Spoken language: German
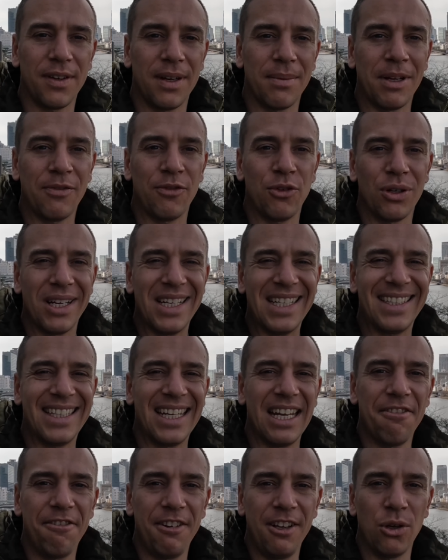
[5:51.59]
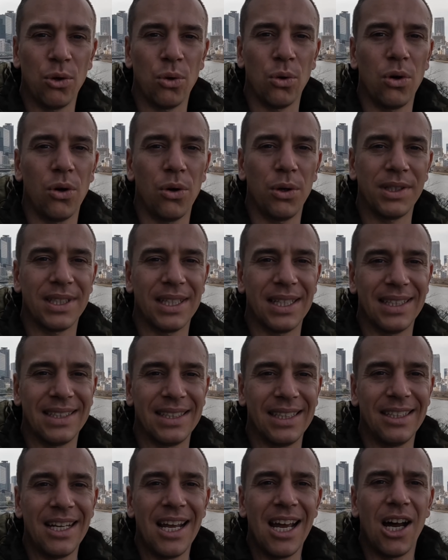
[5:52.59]
weil man wirklich sehr viele Hochhäuser
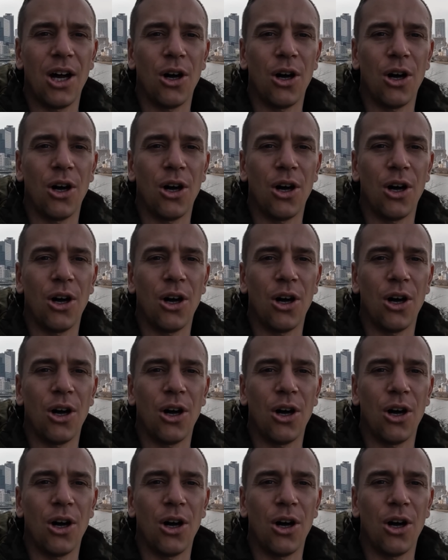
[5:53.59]
sieht,